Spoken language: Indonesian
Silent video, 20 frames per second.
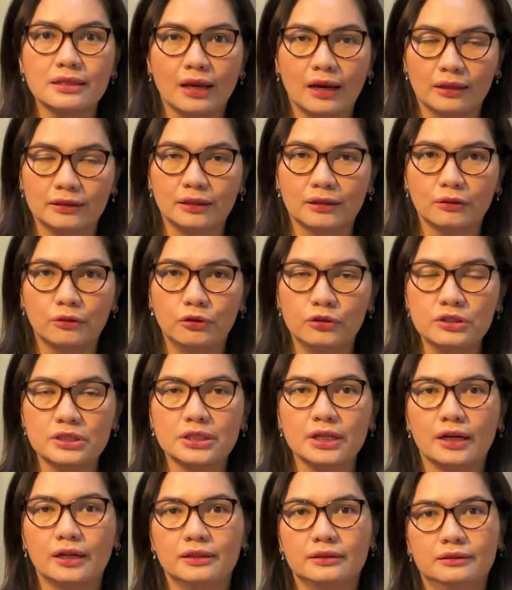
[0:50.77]
sangat
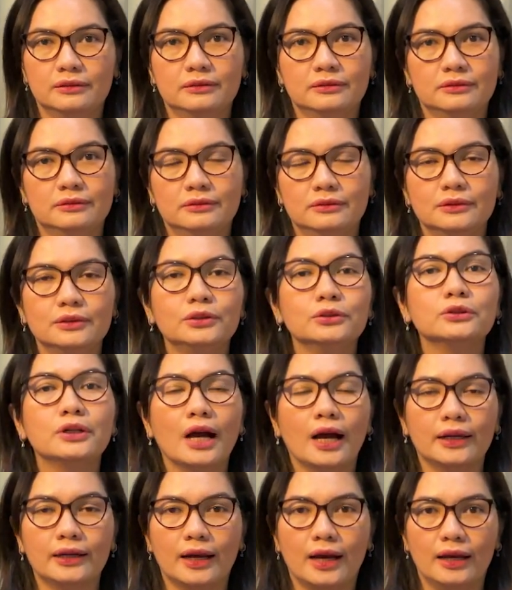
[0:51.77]
tergoncang,
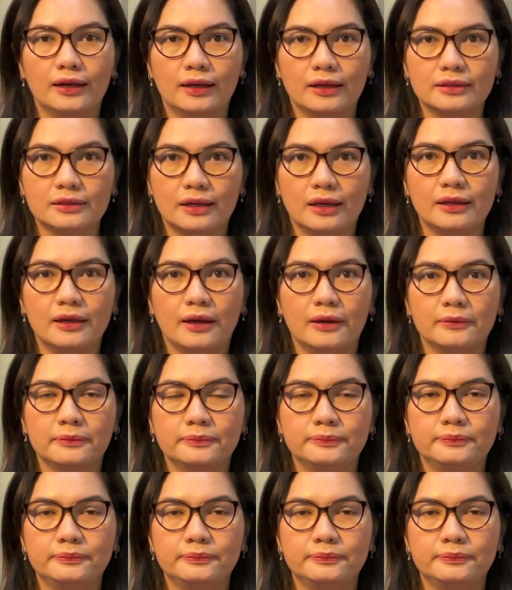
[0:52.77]
juga anak-anak saya.